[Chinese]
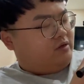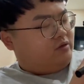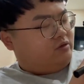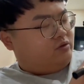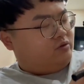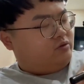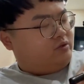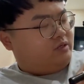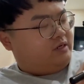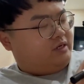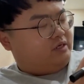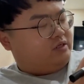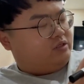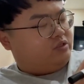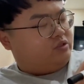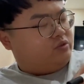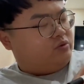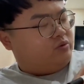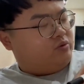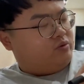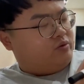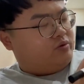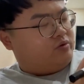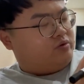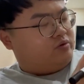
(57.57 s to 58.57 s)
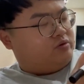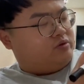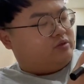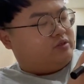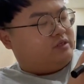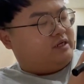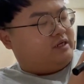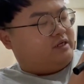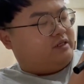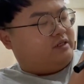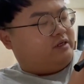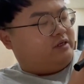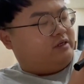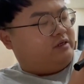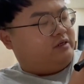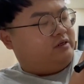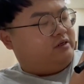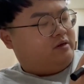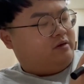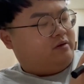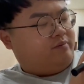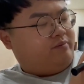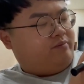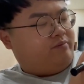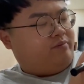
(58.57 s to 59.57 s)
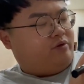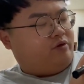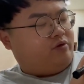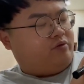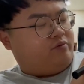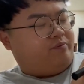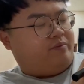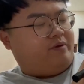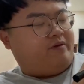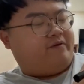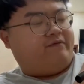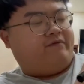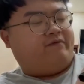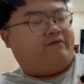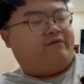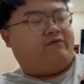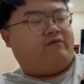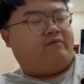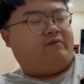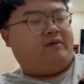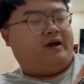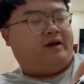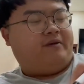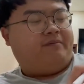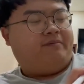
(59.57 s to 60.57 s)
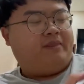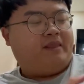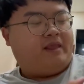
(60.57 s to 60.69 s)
就是类似于就是这样的，就是蝙蝠嘛。